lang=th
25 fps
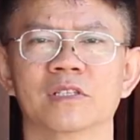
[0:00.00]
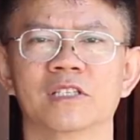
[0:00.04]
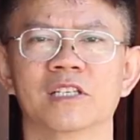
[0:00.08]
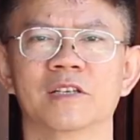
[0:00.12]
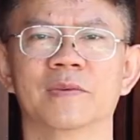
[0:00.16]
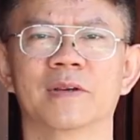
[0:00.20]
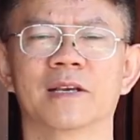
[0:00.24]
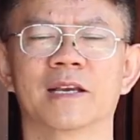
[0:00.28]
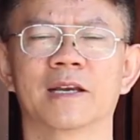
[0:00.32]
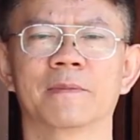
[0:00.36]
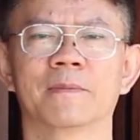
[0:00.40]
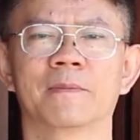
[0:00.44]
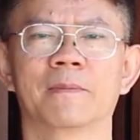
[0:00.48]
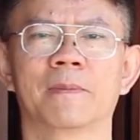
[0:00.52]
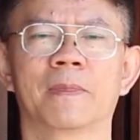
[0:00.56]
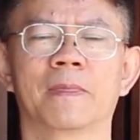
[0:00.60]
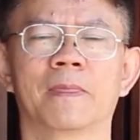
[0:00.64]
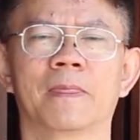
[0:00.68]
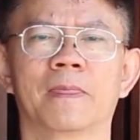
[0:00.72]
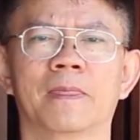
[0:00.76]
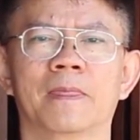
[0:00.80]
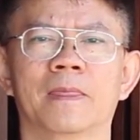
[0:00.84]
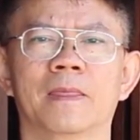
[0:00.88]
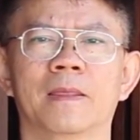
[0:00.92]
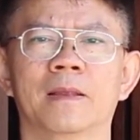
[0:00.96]
ใช่ไหมครับ
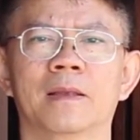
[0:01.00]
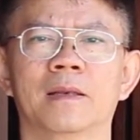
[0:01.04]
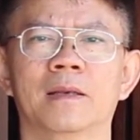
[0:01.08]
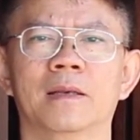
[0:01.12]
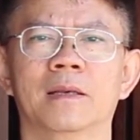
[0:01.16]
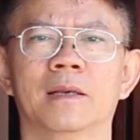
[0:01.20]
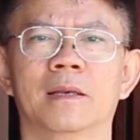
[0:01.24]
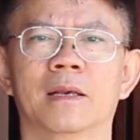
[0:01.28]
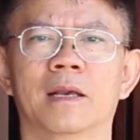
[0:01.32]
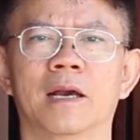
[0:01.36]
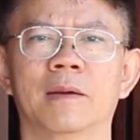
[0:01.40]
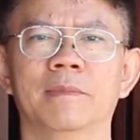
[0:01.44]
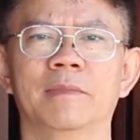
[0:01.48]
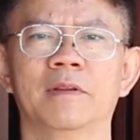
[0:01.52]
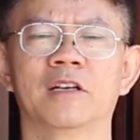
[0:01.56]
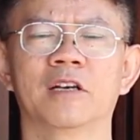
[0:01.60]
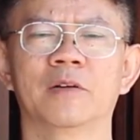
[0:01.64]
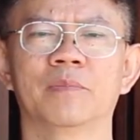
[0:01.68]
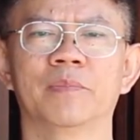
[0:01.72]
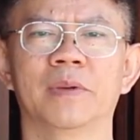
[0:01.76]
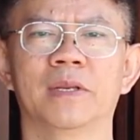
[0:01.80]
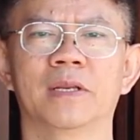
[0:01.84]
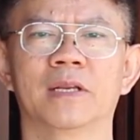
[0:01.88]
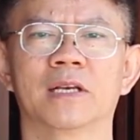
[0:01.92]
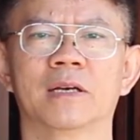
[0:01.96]
คำที่
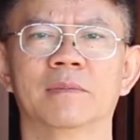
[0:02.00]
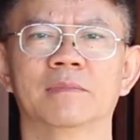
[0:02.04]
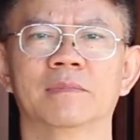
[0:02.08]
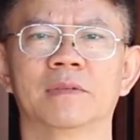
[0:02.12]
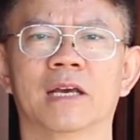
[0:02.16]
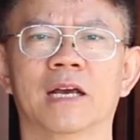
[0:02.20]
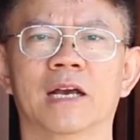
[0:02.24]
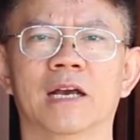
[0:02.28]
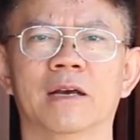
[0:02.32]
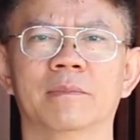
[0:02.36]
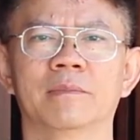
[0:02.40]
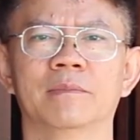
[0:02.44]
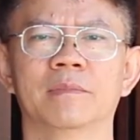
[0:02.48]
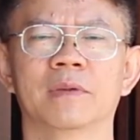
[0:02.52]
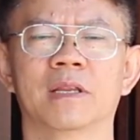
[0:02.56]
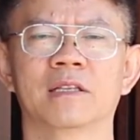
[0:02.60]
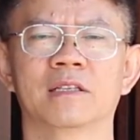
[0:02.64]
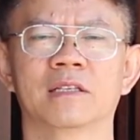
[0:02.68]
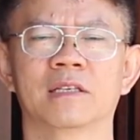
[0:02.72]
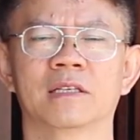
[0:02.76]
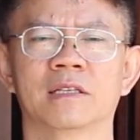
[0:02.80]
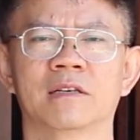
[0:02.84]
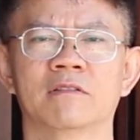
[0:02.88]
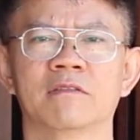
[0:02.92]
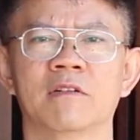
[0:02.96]
ก็เป็นคำถาม
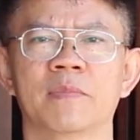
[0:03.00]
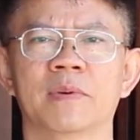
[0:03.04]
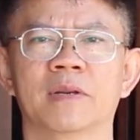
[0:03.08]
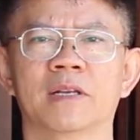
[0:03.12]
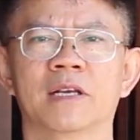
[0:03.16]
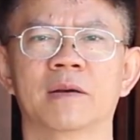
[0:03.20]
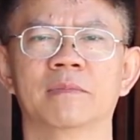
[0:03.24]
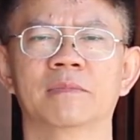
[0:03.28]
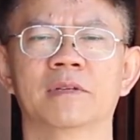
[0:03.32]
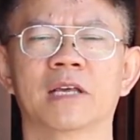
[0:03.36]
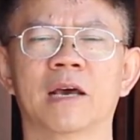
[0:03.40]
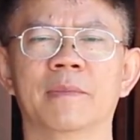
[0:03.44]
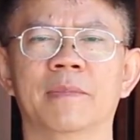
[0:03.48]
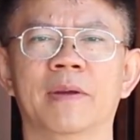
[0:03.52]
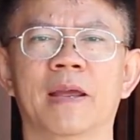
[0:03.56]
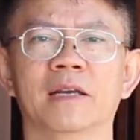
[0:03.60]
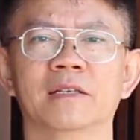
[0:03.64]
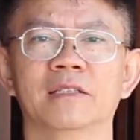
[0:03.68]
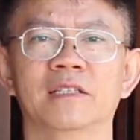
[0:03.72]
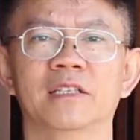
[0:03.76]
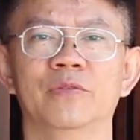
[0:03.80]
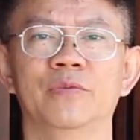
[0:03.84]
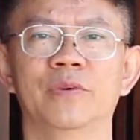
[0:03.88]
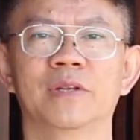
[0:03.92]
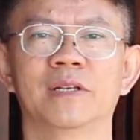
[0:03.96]
อาจจะเรียกว่าเป็นคำถามแห่ง
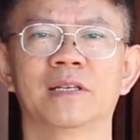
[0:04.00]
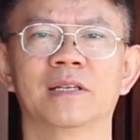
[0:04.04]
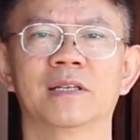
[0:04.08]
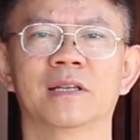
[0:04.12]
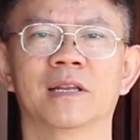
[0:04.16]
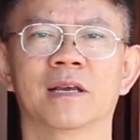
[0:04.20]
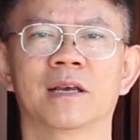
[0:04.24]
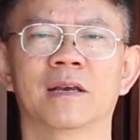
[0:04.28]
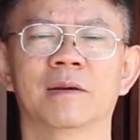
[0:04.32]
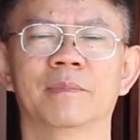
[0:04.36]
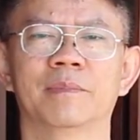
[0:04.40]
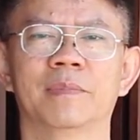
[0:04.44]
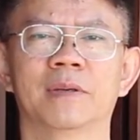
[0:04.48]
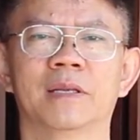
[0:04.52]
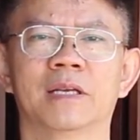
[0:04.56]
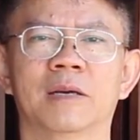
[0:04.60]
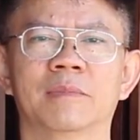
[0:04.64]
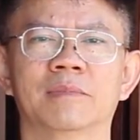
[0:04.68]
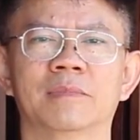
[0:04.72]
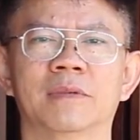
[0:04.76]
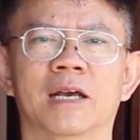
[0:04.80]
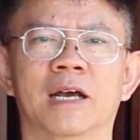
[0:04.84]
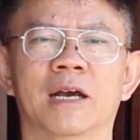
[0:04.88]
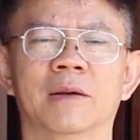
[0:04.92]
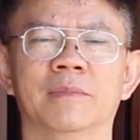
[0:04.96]
ชีวิตนะครับเป็น
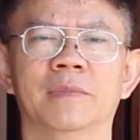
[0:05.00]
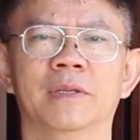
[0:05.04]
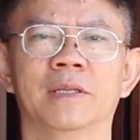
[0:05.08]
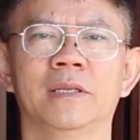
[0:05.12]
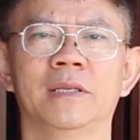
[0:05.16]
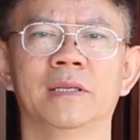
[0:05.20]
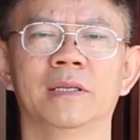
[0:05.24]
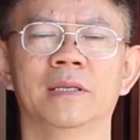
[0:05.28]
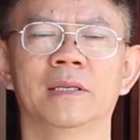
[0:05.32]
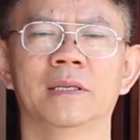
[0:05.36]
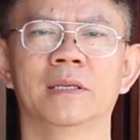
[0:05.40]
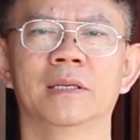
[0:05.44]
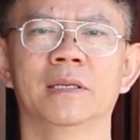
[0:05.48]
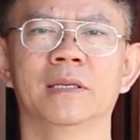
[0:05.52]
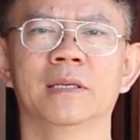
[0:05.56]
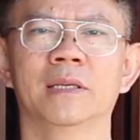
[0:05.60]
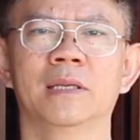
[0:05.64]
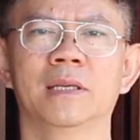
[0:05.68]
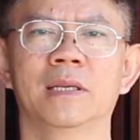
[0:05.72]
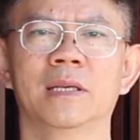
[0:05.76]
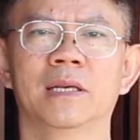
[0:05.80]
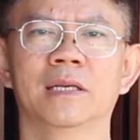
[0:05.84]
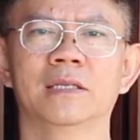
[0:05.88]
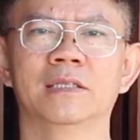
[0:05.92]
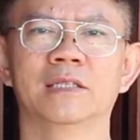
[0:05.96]
คำถามที่
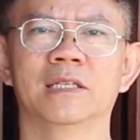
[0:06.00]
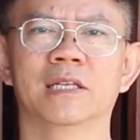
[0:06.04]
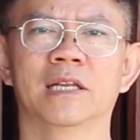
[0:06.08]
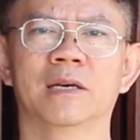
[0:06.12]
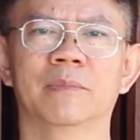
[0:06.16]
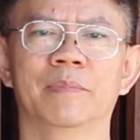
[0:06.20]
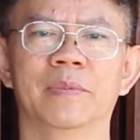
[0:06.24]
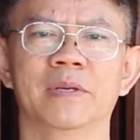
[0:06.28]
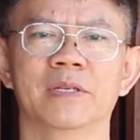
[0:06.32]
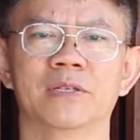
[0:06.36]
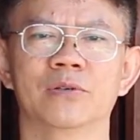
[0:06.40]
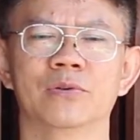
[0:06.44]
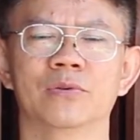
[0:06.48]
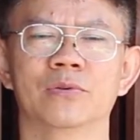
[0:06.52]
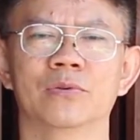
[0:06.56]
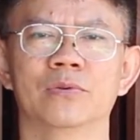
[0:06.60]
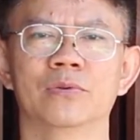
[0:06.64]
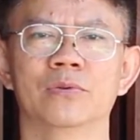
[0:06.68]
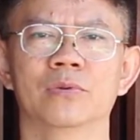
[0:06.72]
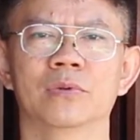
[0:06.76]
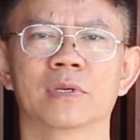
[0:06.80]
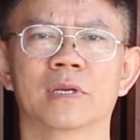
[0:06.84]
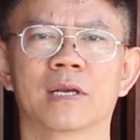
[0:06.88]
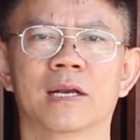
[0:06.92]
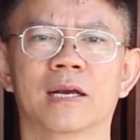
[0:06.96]
จะนำไปสู่
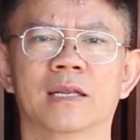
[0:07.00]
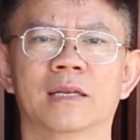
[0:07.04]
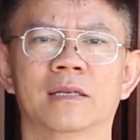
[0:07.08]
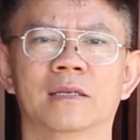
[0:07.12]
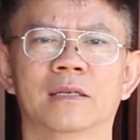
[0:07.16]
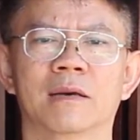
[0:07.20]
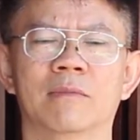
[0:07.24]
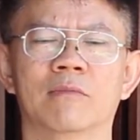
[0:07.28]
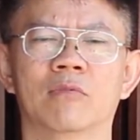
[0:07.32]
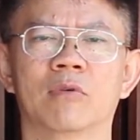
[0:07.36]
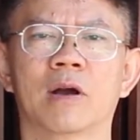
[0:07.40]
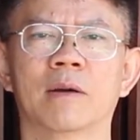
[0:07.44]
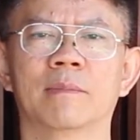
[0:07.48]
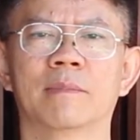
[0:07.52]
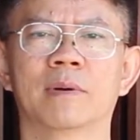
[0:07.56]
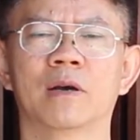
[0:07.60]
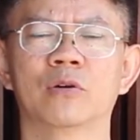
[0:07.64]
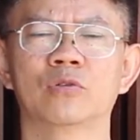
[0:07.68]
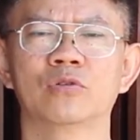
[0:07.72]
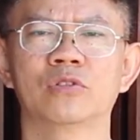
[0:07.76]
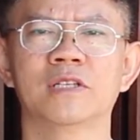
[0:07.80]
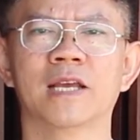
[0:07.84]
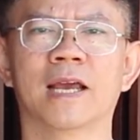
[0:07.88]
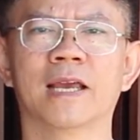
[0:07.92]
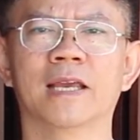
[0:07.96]
การทำความ
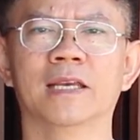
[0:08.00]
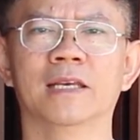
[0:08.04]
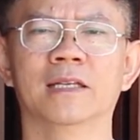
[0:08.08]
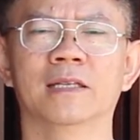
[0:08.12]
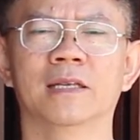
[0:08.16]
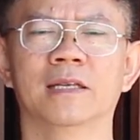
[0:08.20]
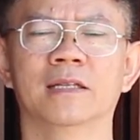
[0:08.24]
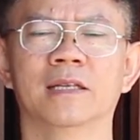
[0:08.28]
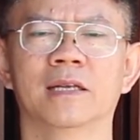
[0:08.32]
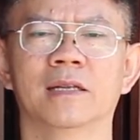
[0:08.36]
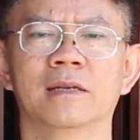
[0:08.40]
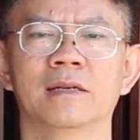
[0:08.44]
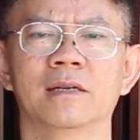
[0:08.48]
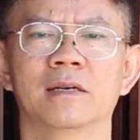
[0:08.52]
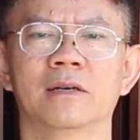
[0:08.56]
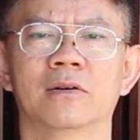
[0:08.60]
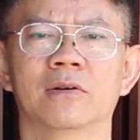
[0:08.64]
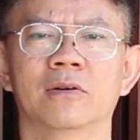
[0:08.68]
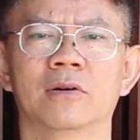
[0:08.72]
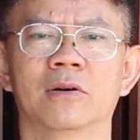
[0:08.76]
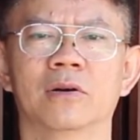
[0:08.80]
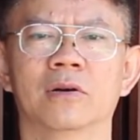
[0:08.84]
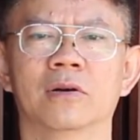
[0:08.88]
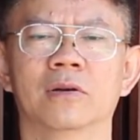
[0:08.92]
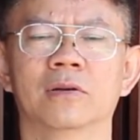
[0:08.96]
เข้าใจนะในเรื่อง
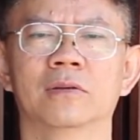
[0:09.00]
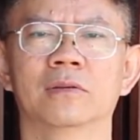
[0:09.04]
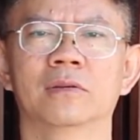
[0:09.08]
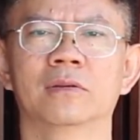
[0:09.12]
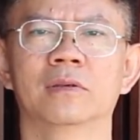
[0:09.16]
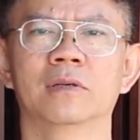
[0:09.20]
ของ